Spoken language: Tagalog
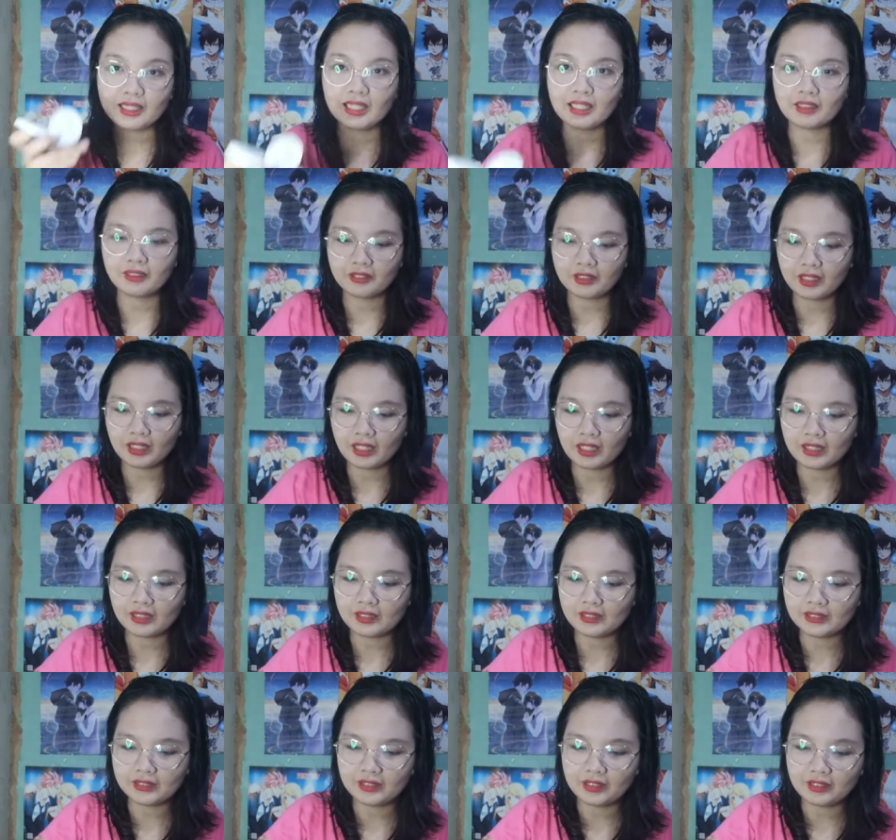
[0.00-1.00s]
nagkaroon ng
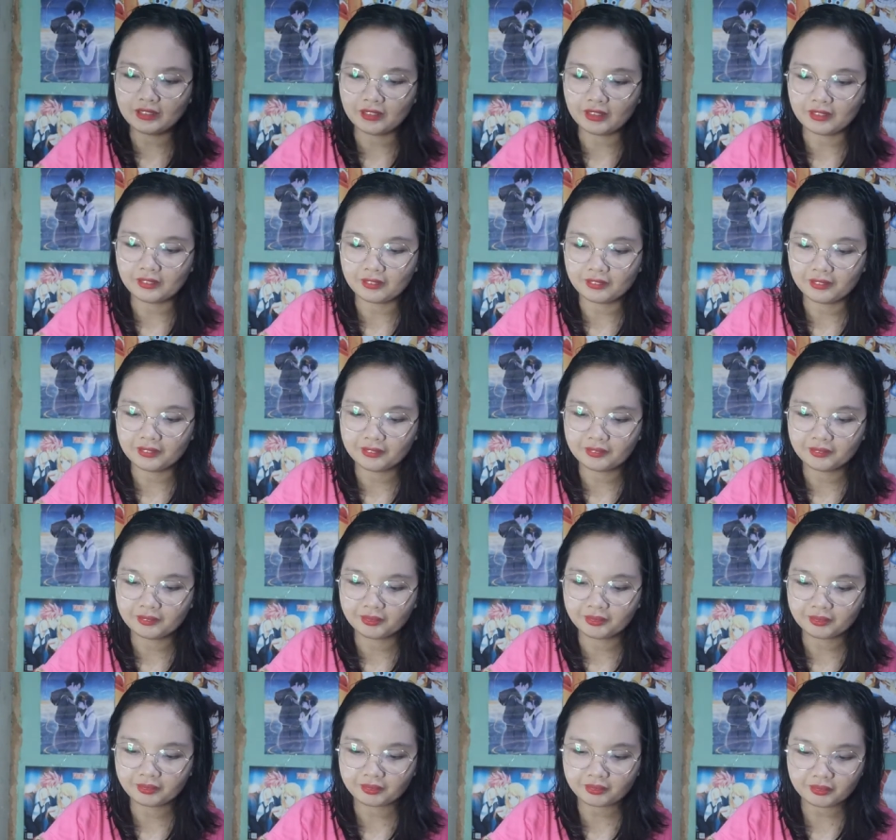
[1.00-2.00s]
allergy yung ano
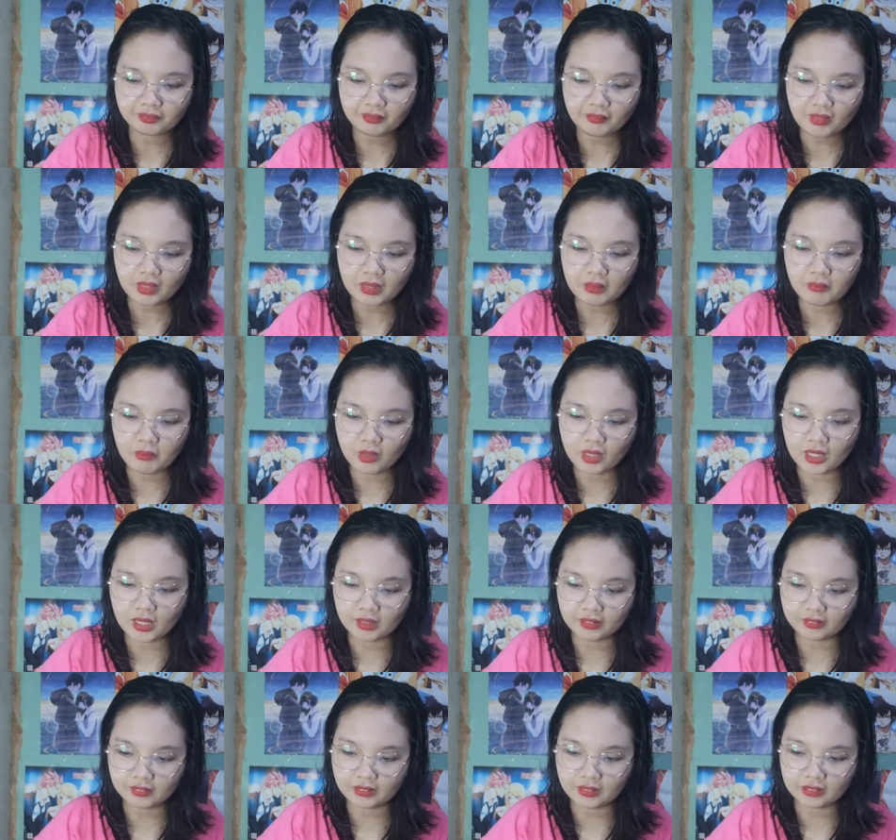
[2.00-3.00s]

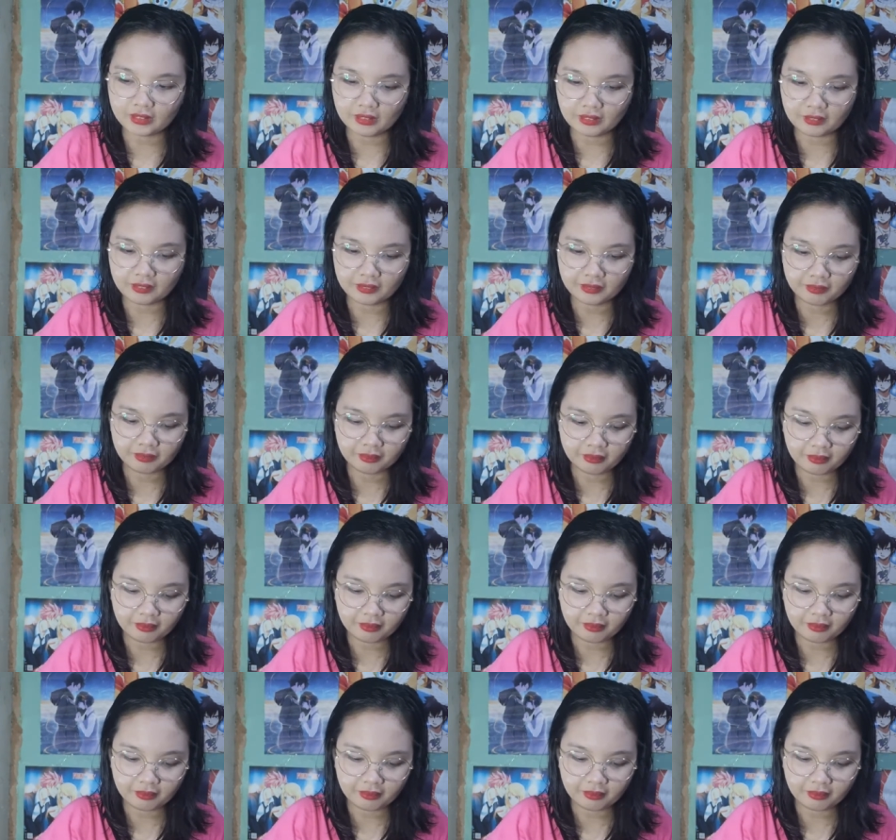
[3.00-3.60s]
mukha ko dito.